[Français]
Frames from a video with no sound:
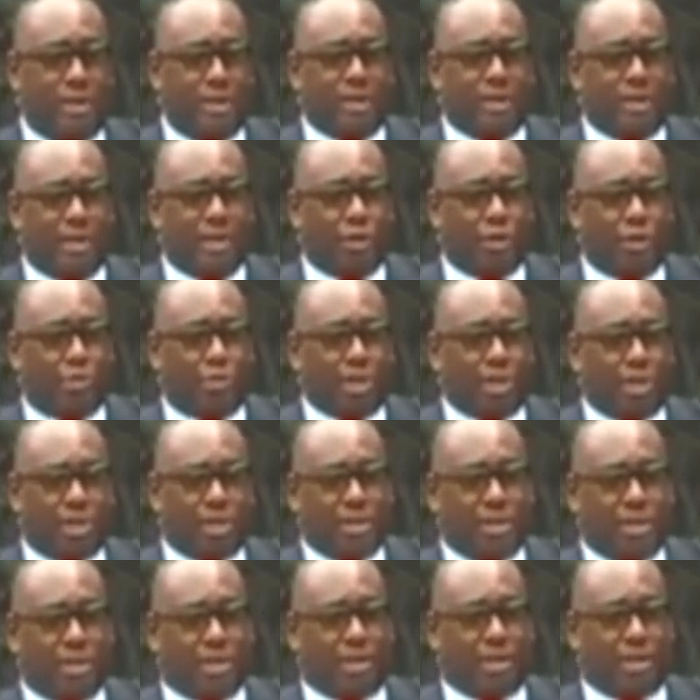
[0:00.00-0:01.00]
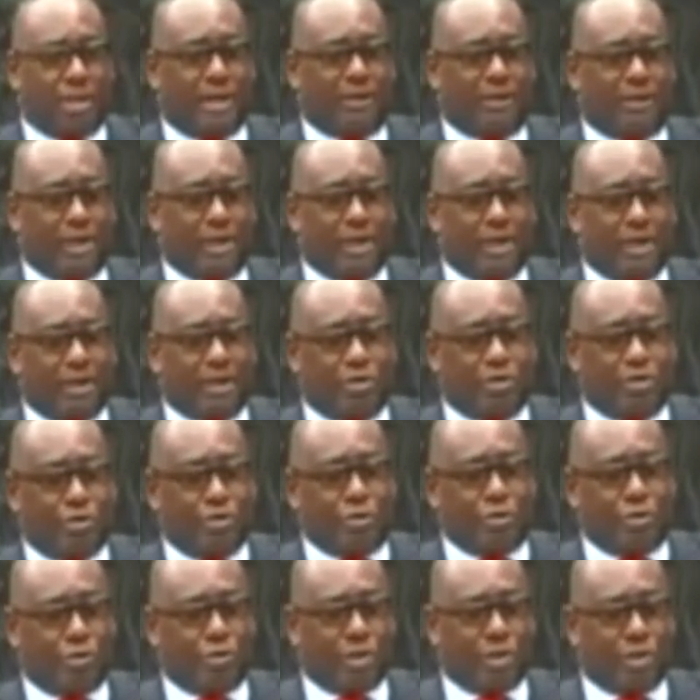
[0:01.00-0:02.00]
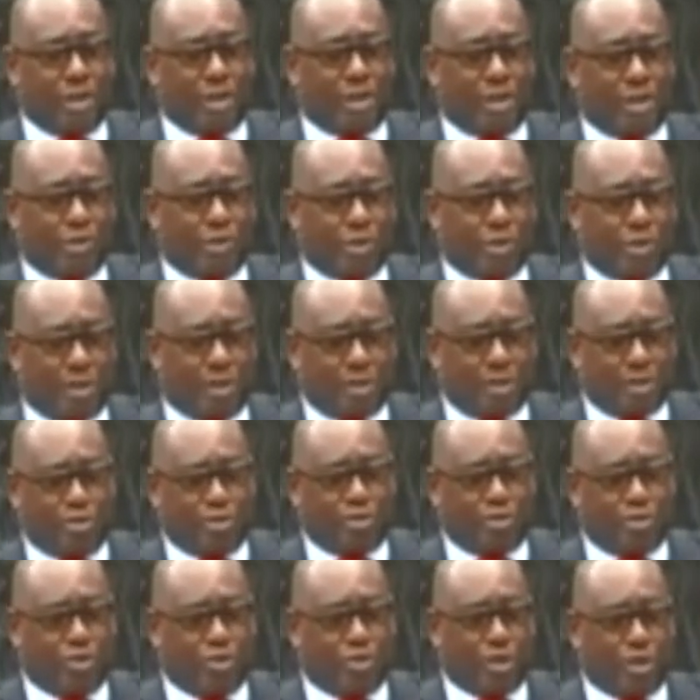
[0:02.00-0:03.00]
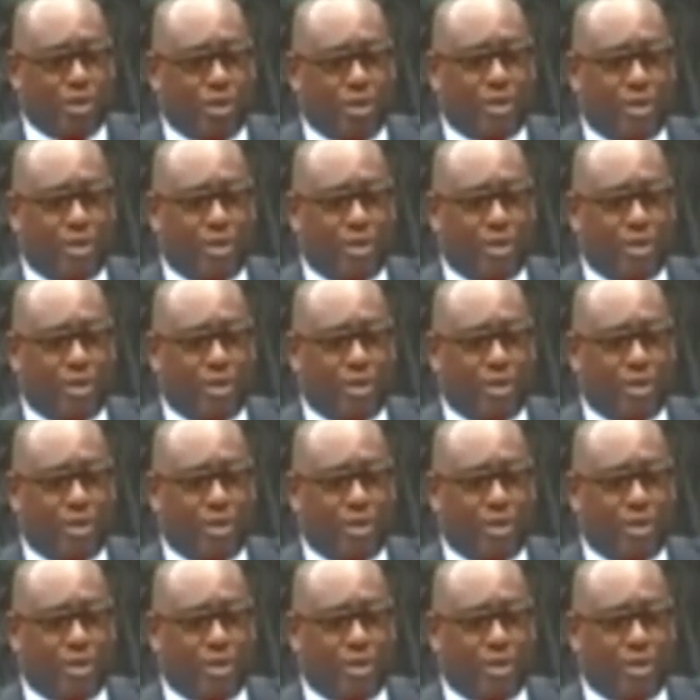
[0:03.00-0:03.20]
les représentants africains qui sont au Conseil de sécurité des Nations Unies,